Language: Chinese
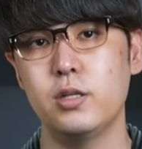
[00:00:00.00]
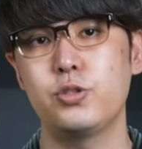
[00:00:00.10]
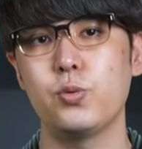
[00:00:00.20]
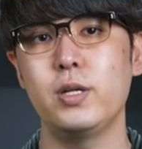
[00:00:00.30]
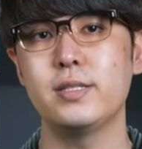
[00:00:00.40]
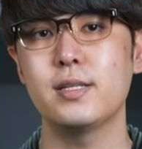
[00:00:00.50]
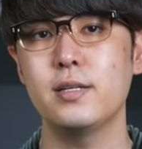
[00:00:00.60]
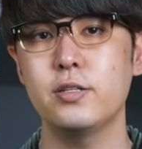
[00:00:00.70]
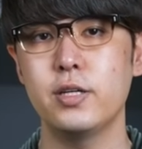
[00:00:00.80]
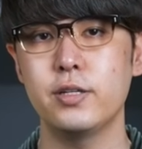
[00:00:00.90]
而除了以色
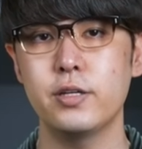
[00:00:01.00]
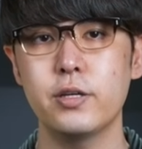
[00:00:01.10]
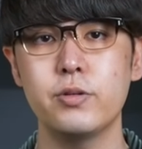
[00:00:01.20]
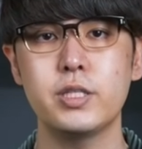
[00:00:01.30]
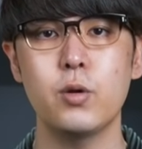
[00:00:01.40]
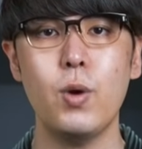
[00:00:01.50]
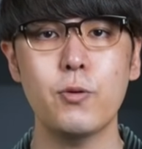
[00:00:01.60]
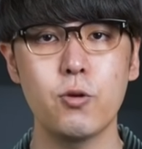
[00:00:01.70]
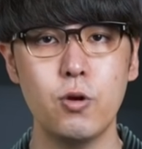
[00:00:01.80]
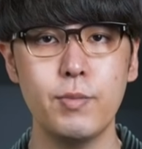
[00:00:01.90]
列人呢，也有一些
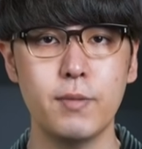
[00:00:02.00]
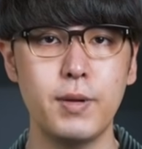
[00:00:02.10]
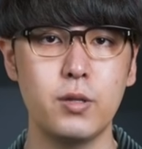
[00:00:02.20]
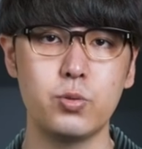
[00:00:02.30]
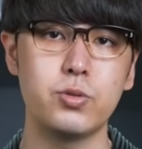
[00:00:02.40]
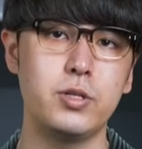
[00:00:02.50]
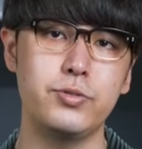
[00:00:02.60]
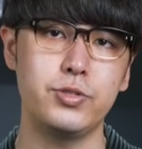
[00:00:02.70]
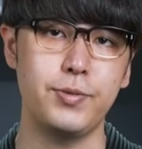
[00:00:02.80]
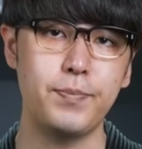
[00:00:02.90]
外国公民被掳做
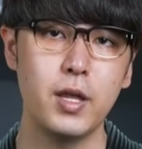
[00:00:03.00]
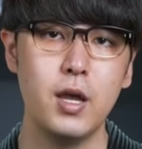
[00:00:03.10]
人质。